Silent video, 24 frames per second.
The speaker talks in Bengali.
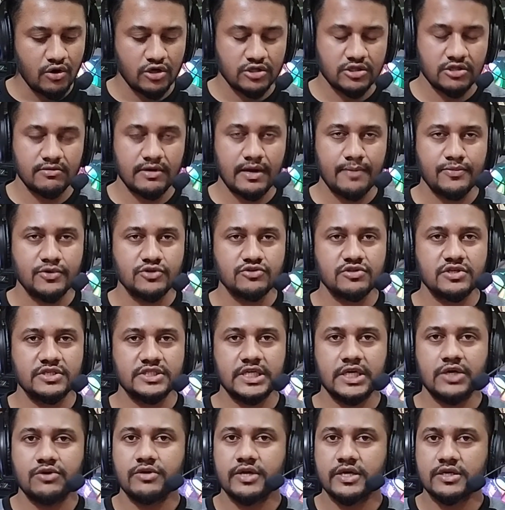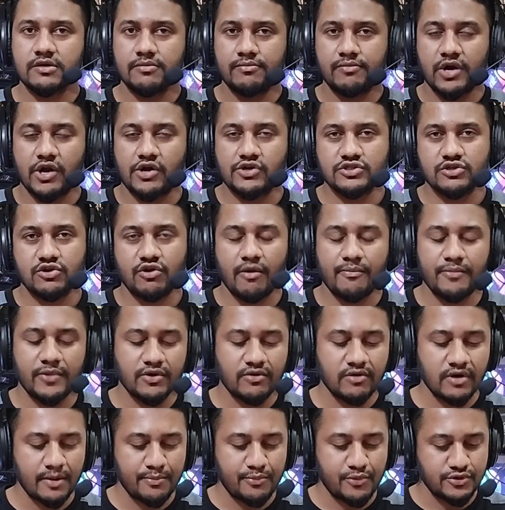অথবা আপনি যদি যে কোনো একটা ব্রাউজার ওপেন
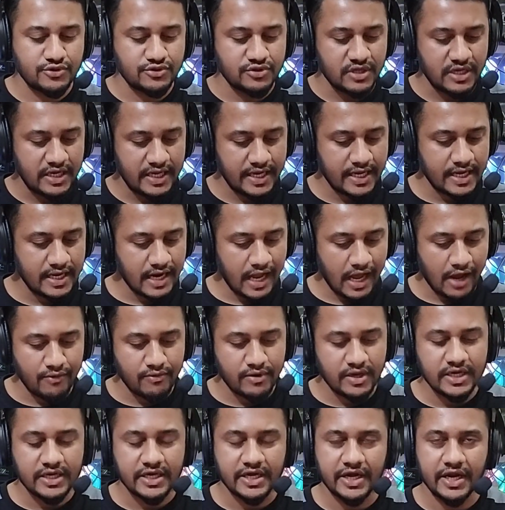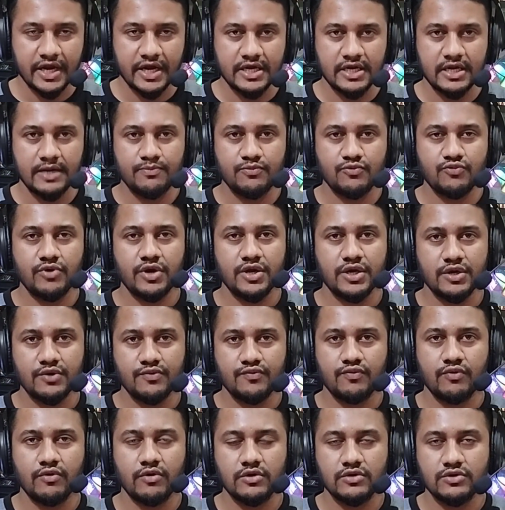করার পর যদি লেখেন আওয়াল ক্রিয়েটিভ টোয়েন্টি
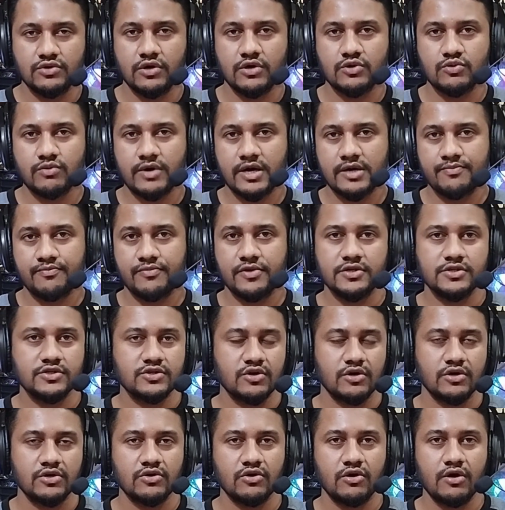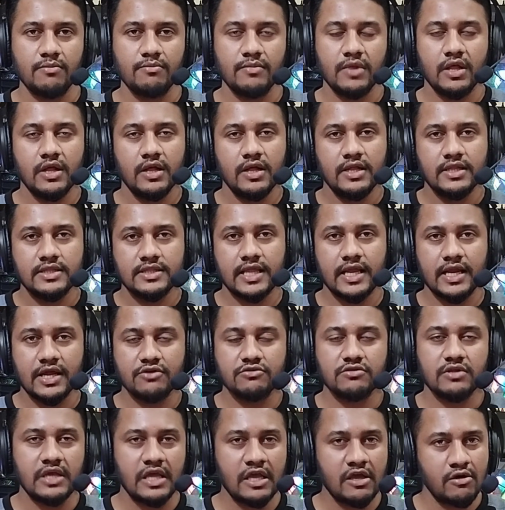ফোর ডট ওয়ার্ডপ্রেস ডট কম তাহলে
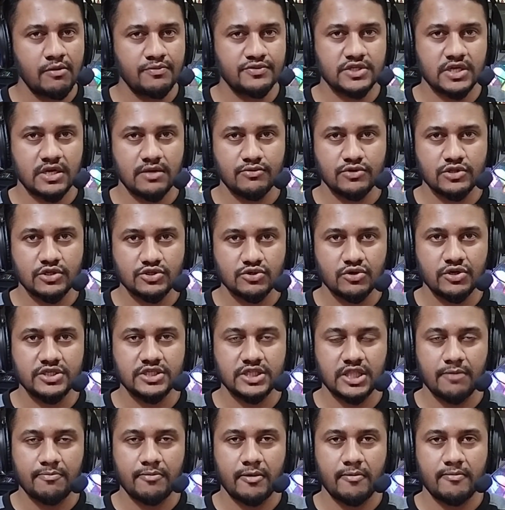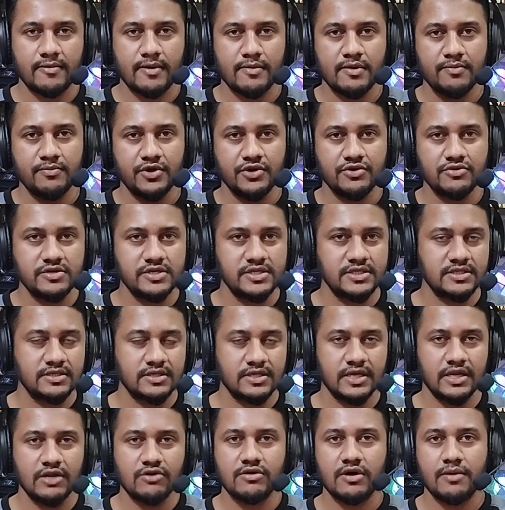কিন্তু এই ওয়েবসাইটের মধ্যে চলে যেতে পারবো আমি ভিডিও
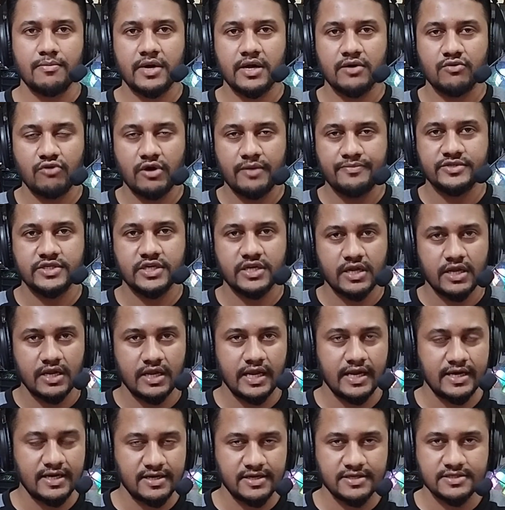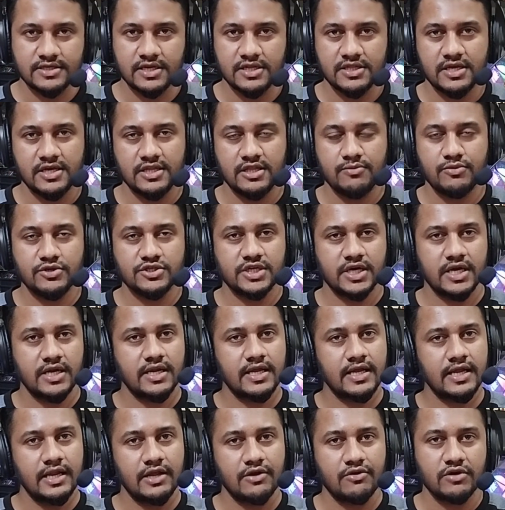স্ক্রিনেও আমার ওয়েবসাইটের অ্যাড্রেসটা দিয়ে দিব
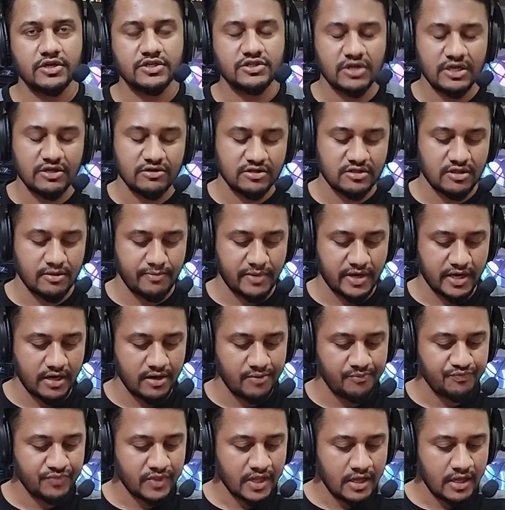সেখানে ক্লিক করে চলে যেতে পারেন